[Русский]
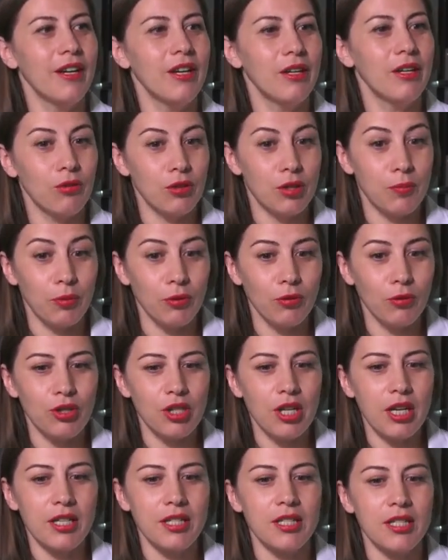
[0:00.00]
То есть
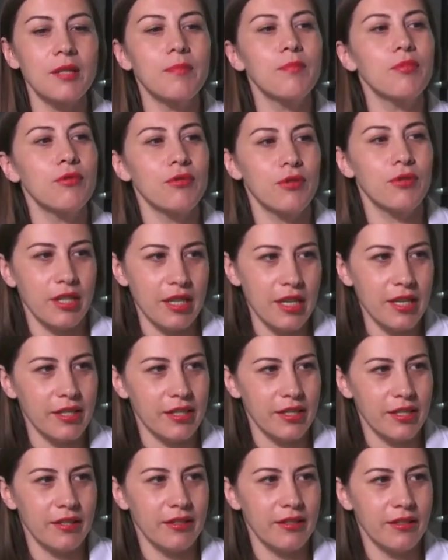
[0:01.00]
получается спрос
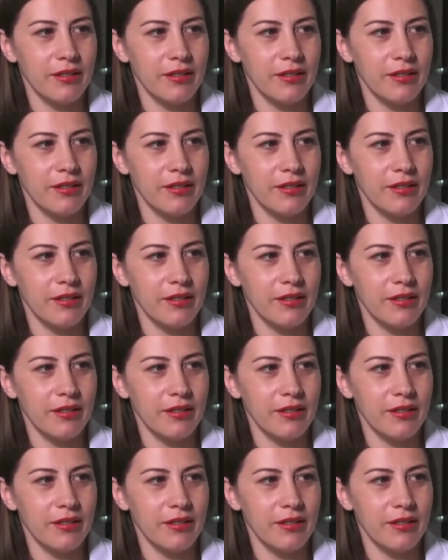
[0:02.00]
есть.